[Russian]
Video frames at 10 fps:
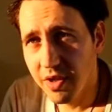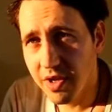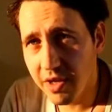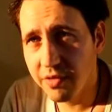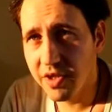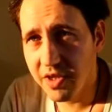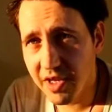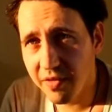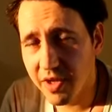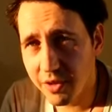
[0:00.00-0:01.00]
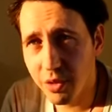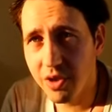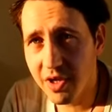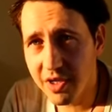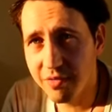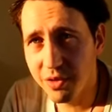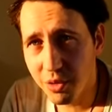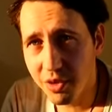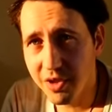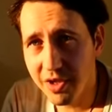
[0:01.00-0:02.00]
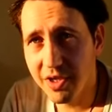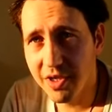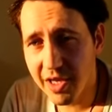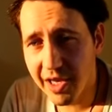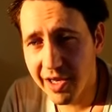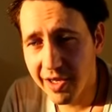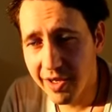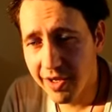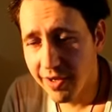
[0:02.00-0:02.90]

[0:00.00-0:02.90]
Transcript: И как всегда, в который раз в итоге накидали.